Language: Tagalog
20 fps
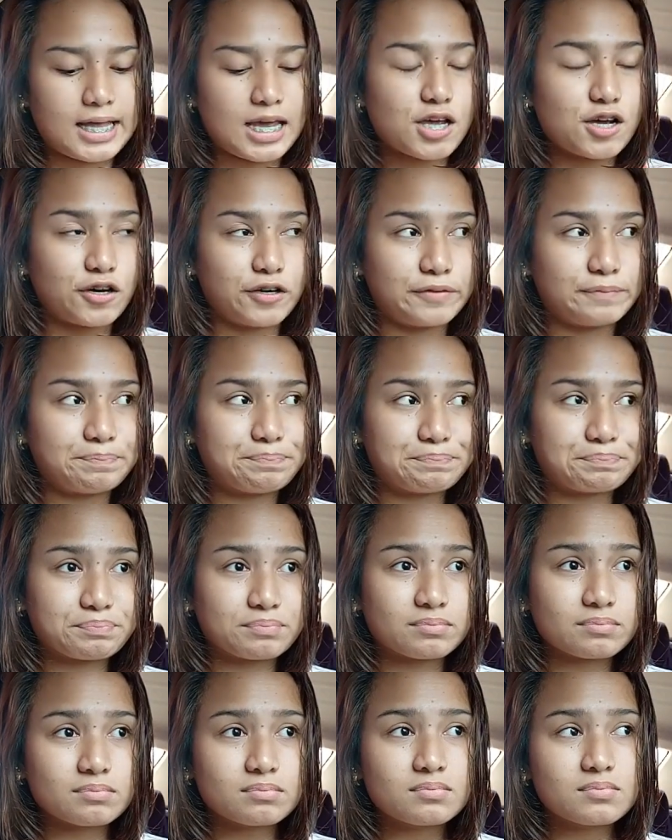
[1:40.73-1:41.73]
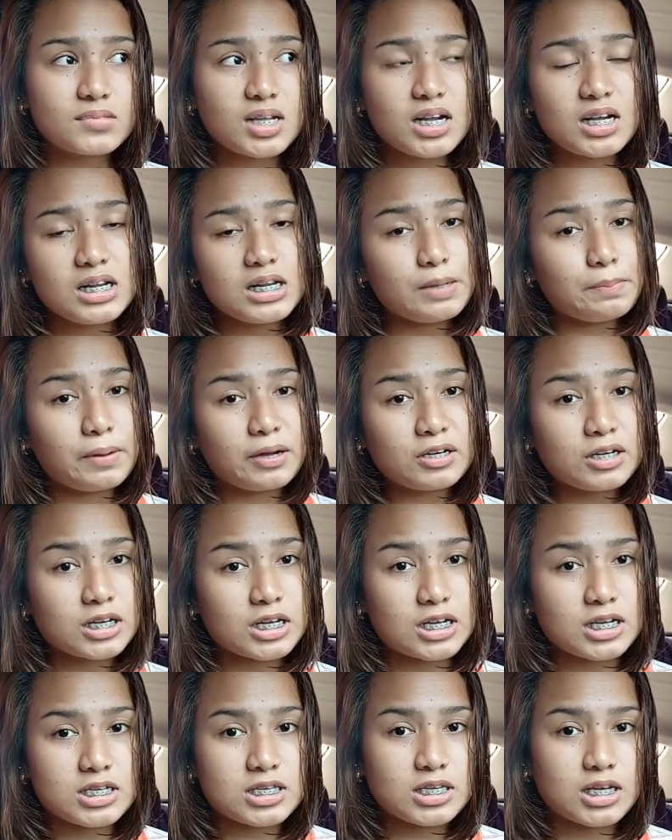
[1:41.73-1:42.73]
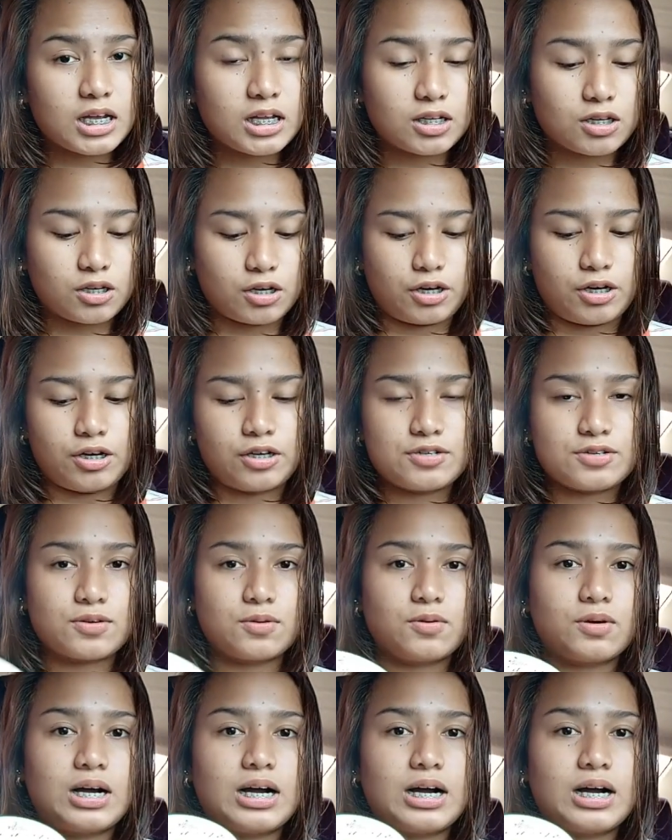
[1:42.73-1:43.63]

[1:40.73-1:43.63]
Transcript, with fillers: ayun, hindi pa nag i skincare So,